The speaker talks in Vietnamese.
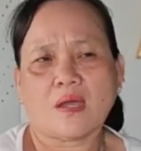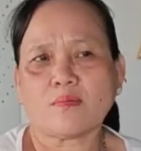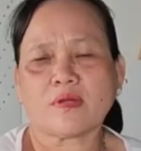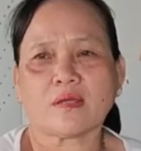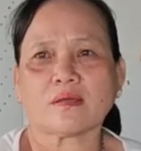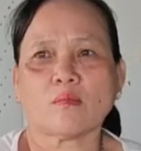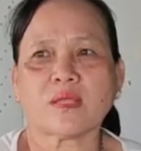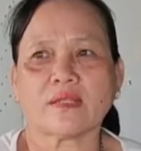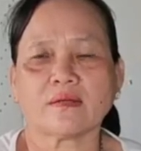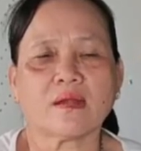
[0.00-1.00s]
không có là không
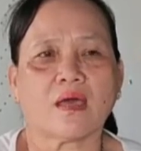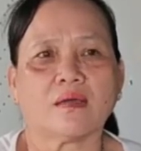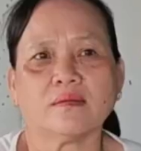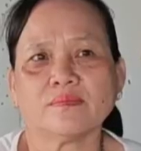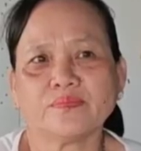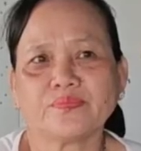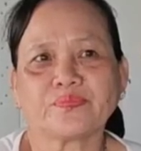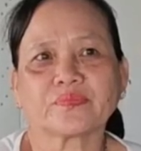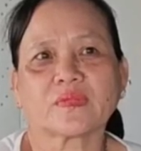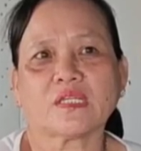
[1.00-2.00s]
thành vấn đề
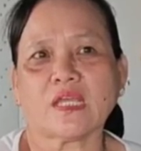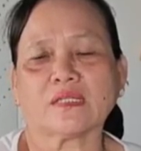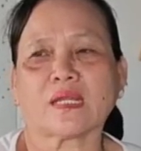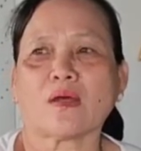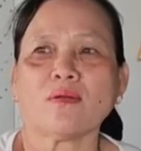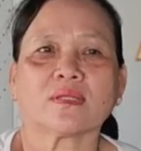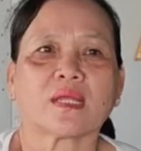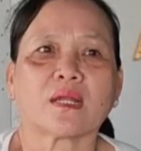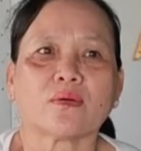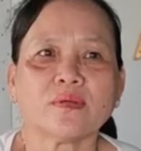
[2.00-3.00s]
cái chuyện người ta nói là người
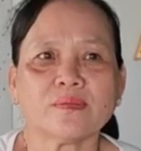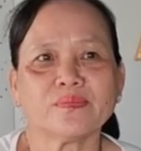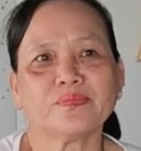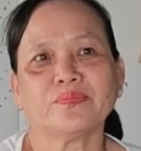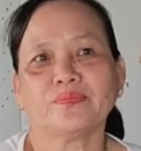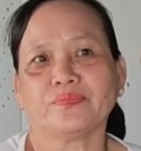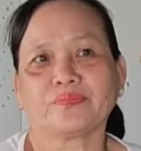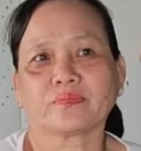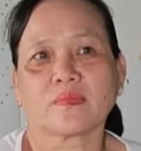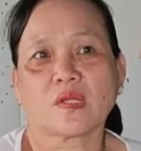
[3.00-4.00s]
ta nói
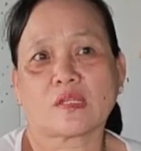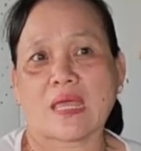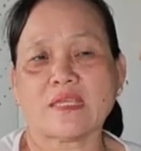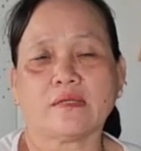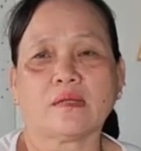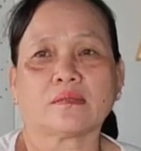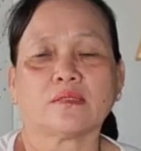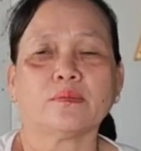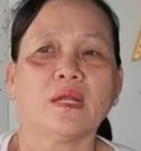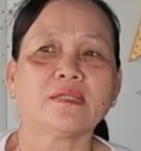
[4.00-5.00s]
tại vì là
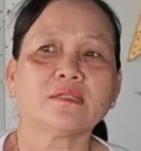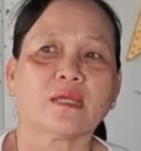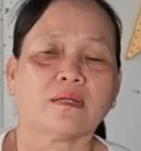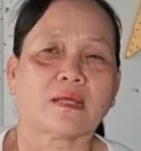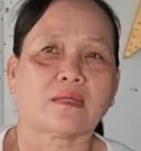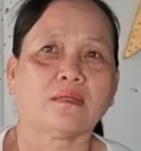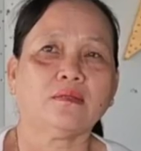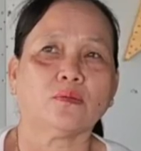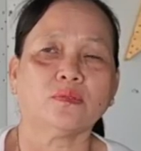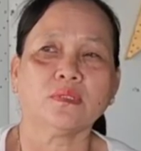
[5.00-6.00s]
lên chương trình này
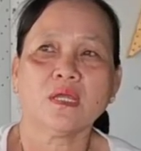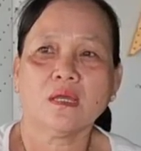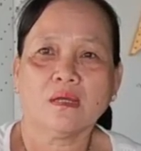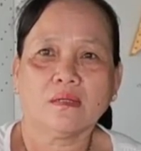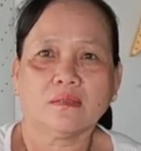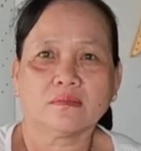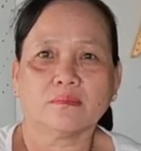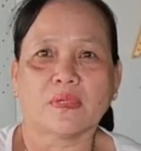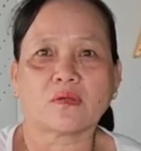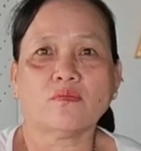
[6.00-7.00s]
ví dụ
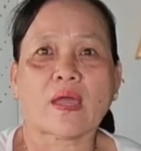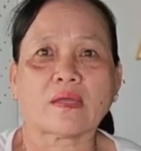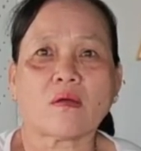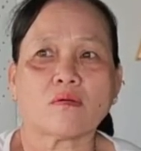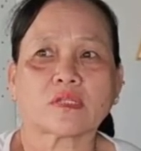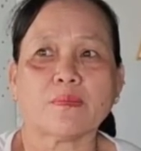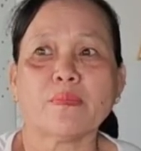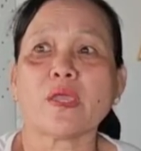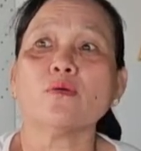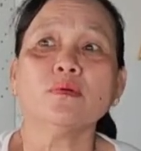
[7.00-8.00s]
mình cũng phải còn
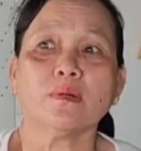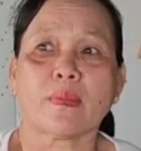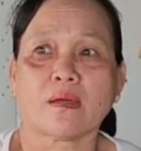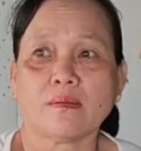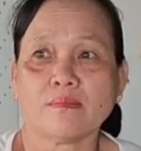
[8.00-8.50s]
tìm hiểu nữa mà